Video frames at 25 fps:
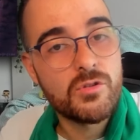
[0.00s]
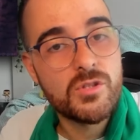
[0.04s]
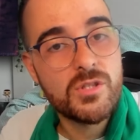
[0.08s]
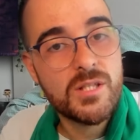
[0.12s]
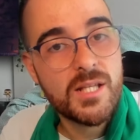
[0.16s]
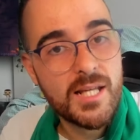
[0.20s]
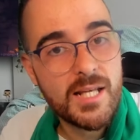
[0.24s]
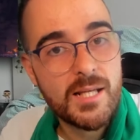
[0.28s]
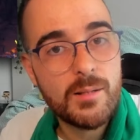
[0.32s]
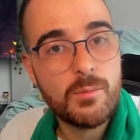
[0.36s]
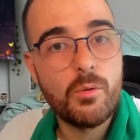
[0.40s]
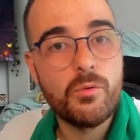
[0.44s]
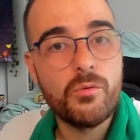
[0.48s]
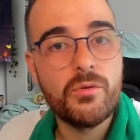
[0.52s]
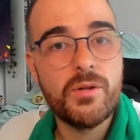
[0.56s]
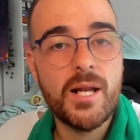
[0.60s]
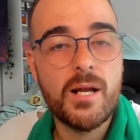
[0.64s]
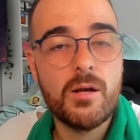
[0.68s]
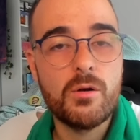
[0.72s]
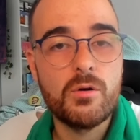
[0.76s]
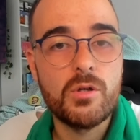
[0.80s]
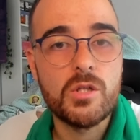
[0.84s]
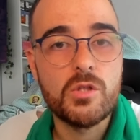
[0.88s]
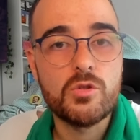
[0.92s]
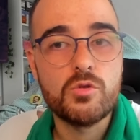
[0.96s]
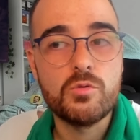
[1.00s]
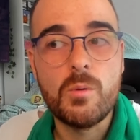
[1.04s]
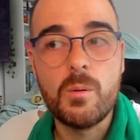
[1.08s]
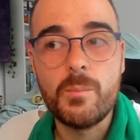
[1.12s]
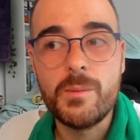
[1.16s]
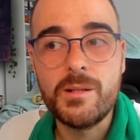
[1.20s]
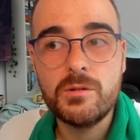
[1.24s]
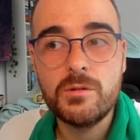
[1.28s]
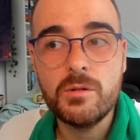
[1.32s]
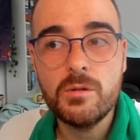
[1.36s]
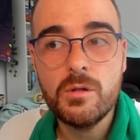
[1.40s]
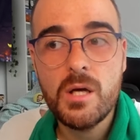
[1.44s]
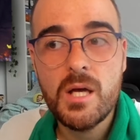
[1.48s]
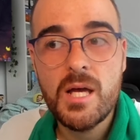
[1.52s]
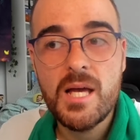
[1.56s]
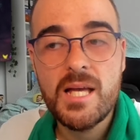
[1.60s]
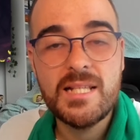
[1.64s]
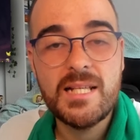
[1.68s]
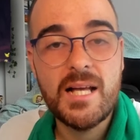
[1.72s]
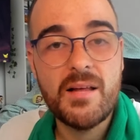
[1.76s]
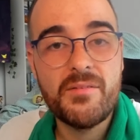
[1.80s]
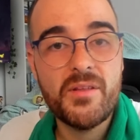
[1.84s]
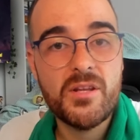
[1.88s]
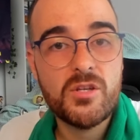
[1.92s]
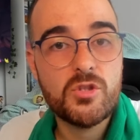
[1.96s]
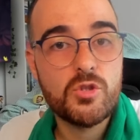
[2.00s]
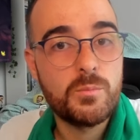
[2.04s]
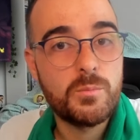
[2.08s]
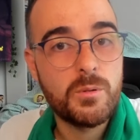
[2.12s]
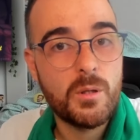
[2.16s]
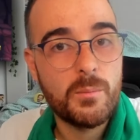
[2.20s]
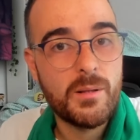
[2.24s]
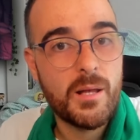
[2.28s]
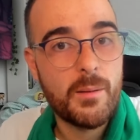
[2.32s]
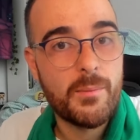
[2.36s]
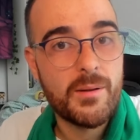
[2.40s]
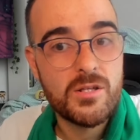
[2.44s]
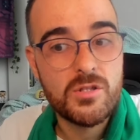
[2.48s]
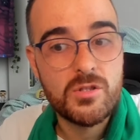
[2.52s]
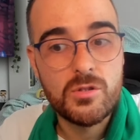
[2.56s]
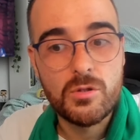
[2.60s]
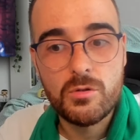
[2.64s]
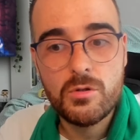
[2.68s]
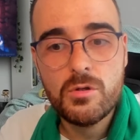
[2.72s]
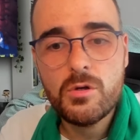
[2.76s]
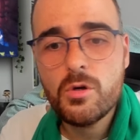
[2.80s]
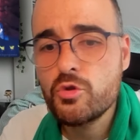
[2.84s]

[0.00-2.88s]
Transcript: sí que revolucionaron en su momento y hacer su propia versión, ¿no?